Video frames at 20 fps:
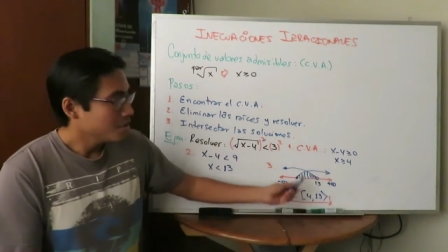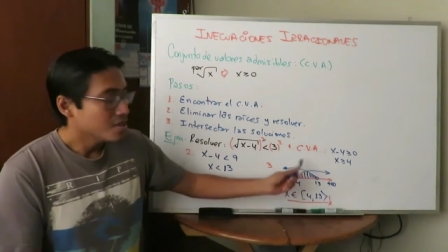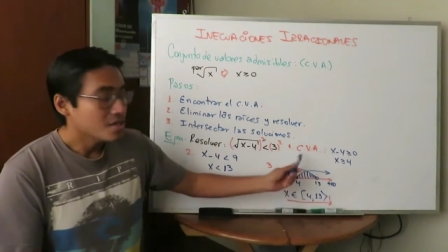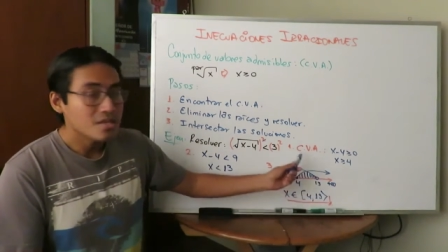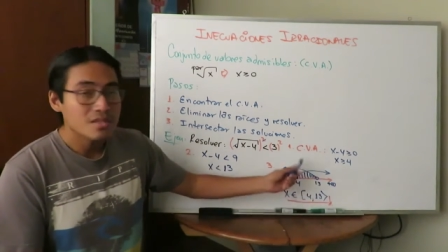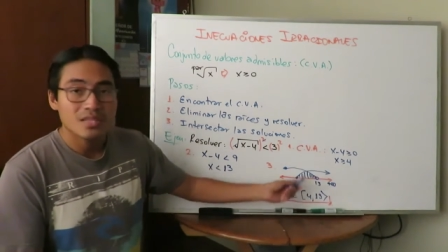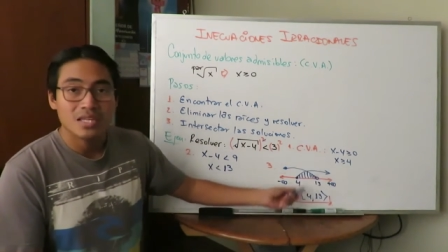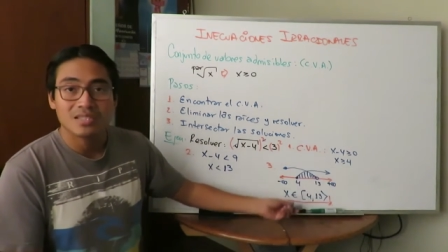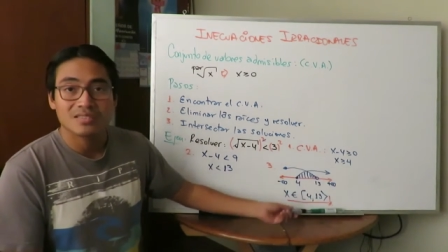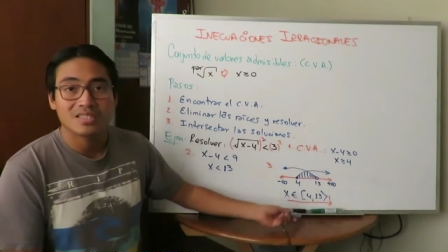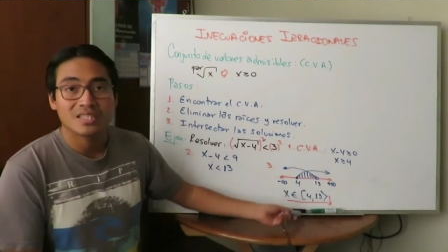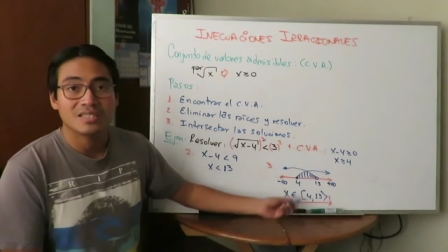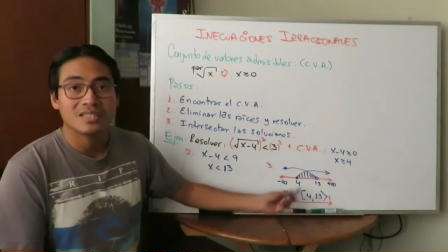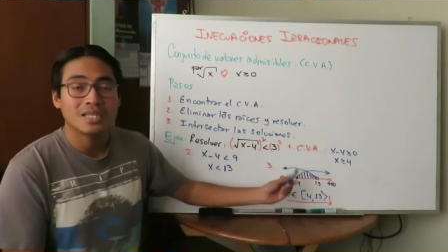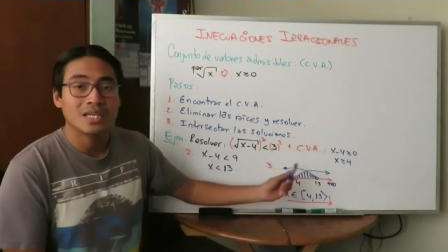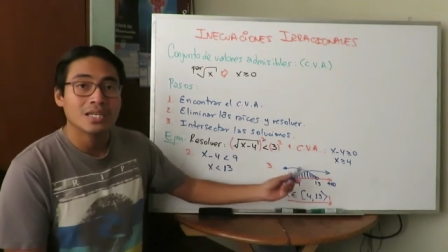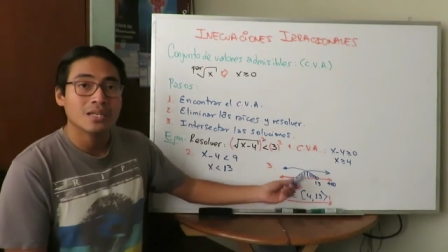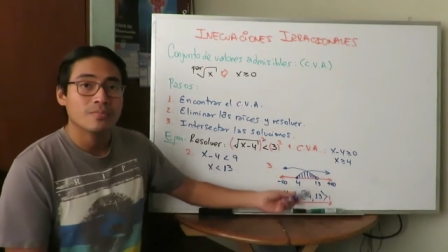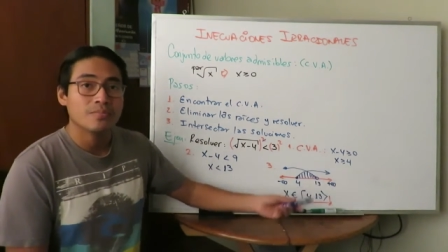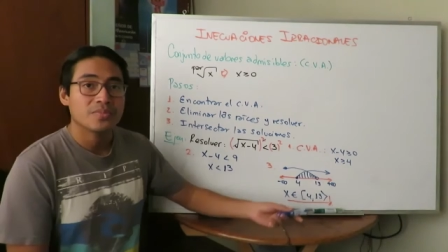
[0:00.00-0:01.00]

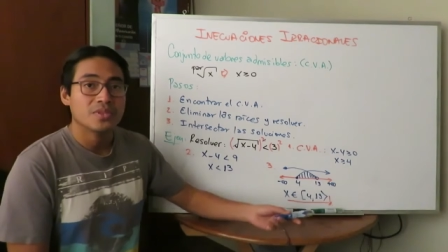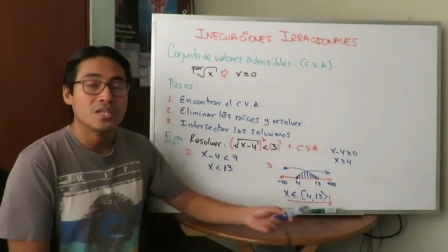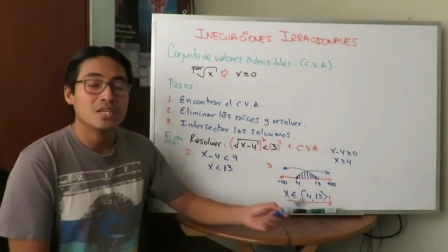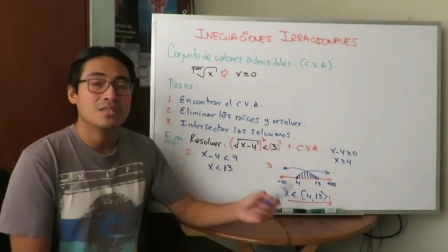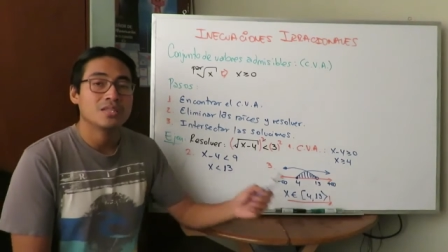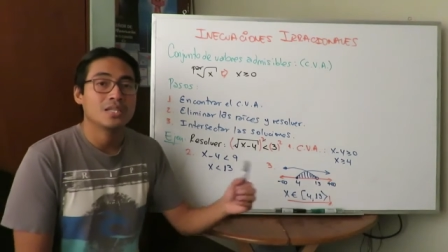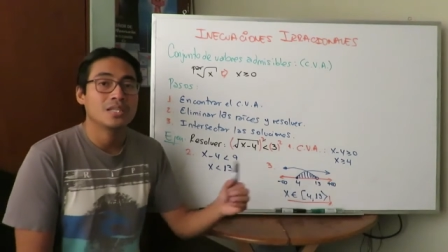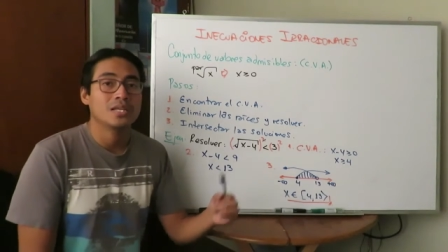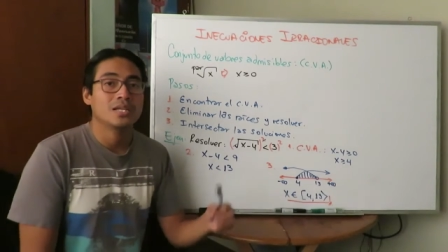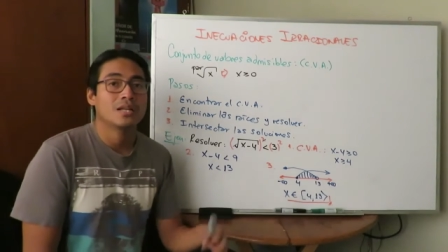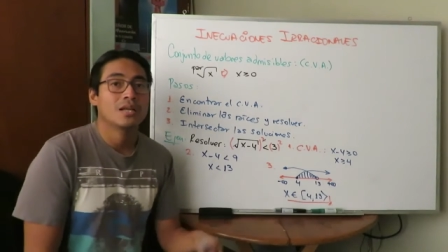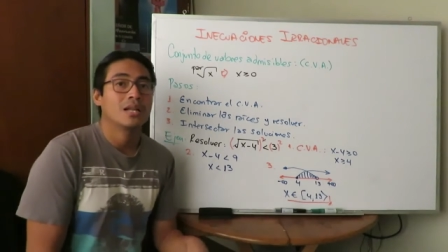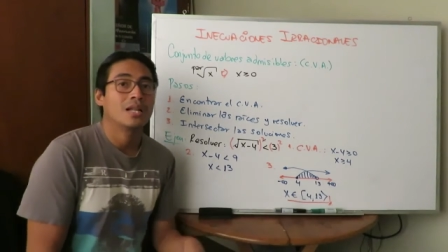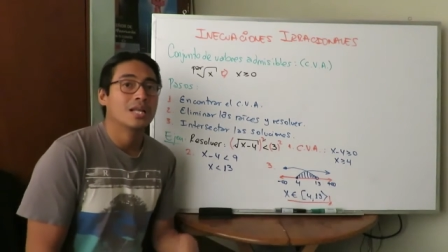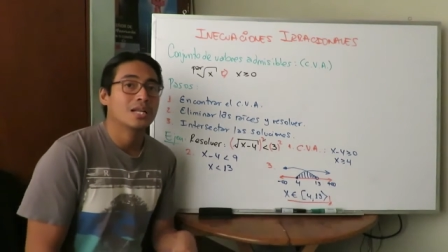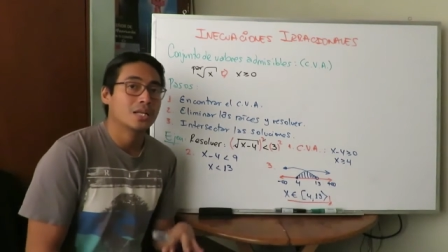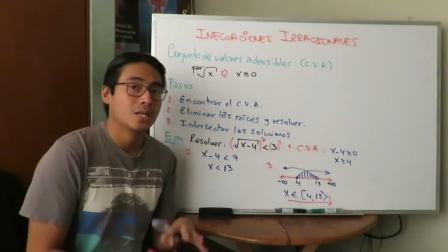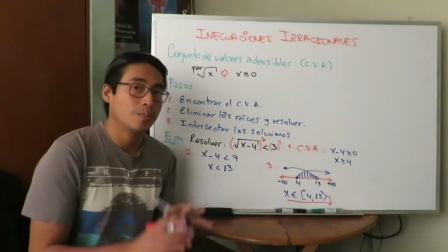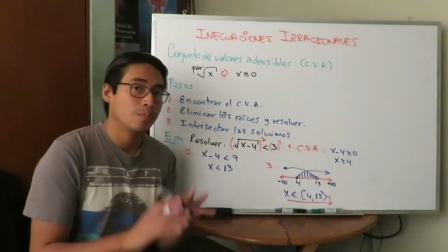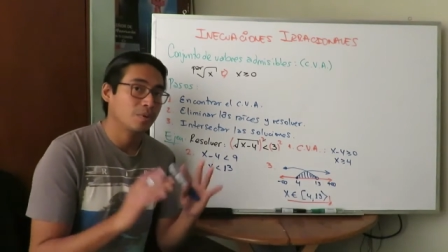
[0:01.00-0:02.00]
intersectar y tener
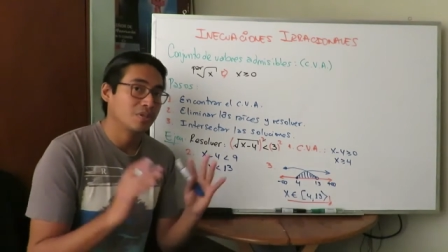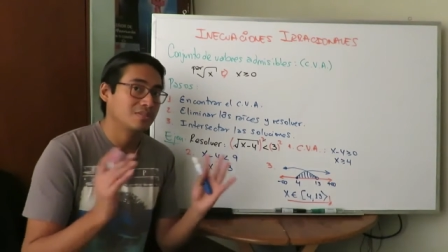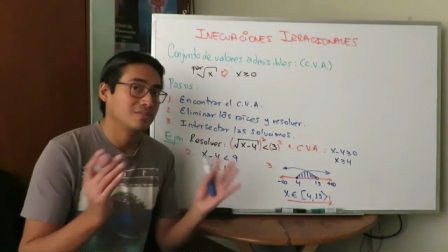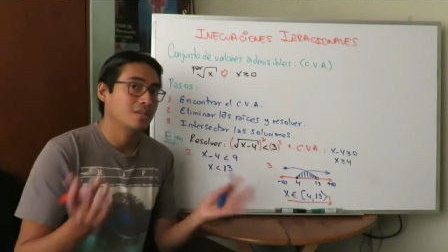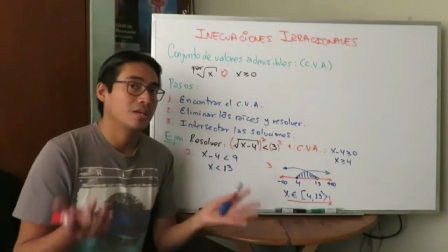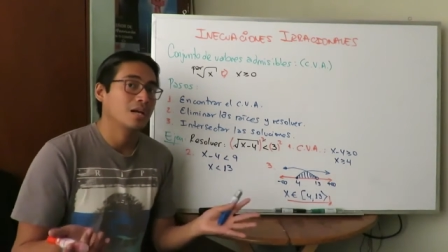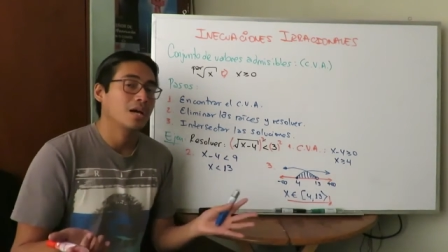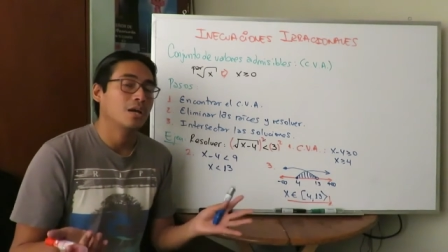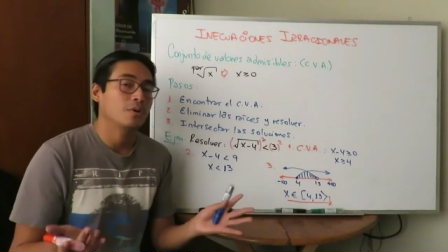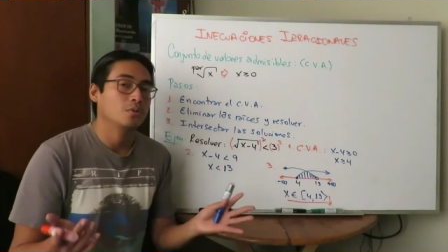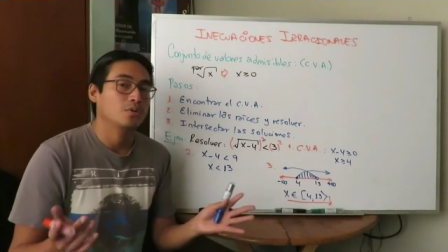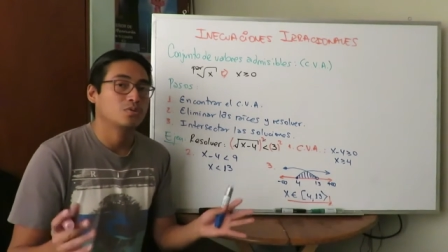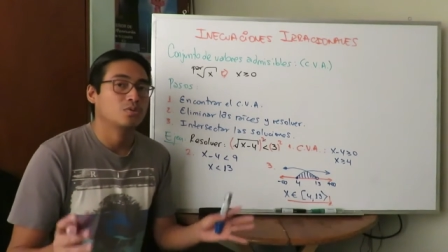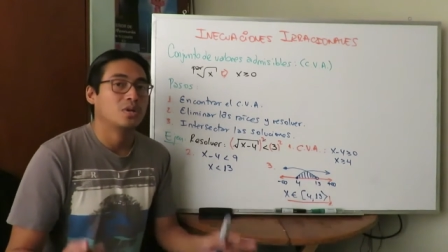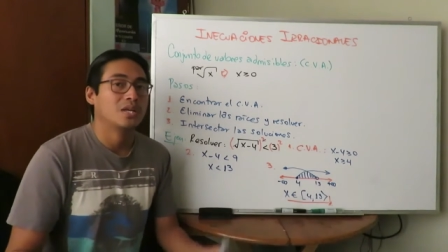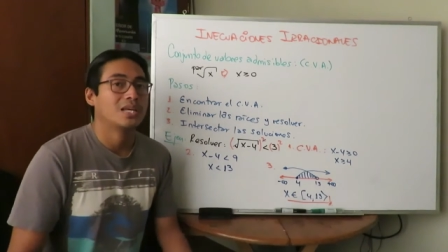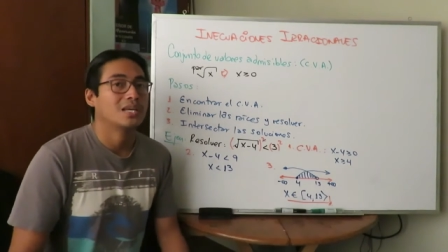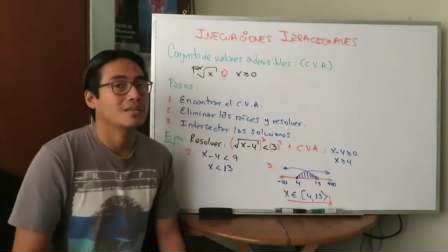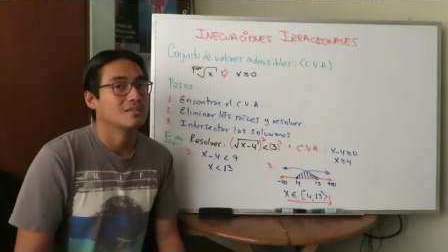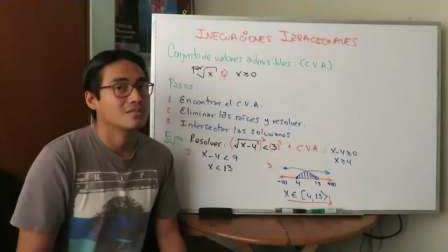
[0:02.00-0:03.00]
la respuesta a
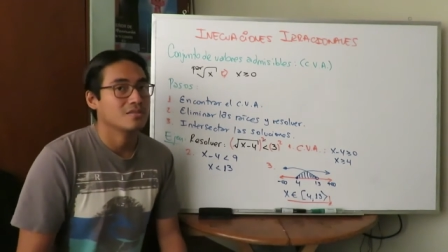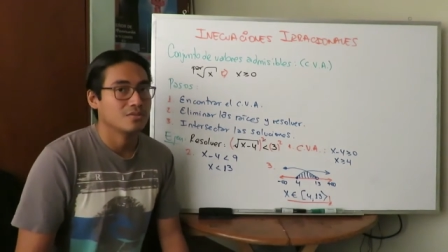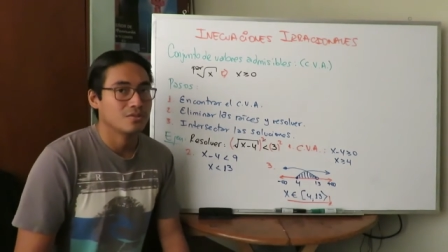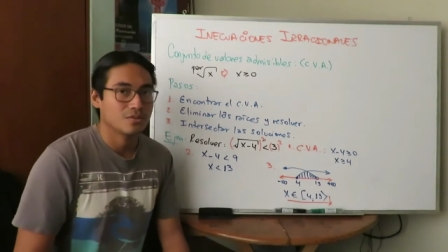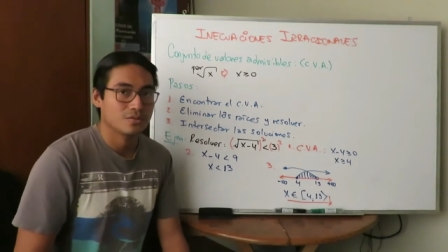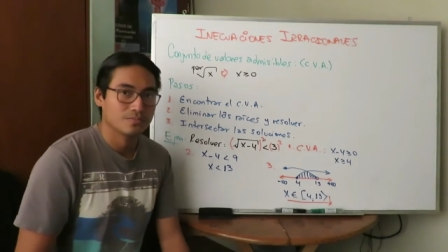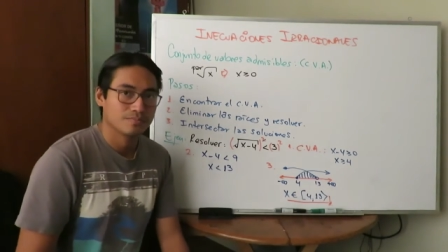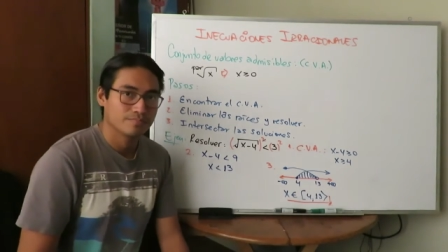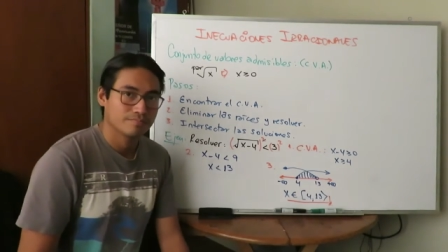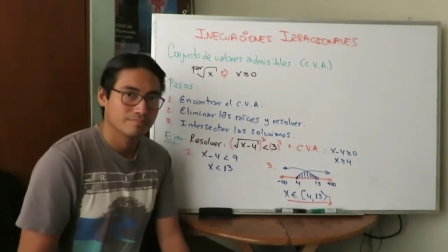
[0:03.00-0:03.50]
nuestro ejercicio.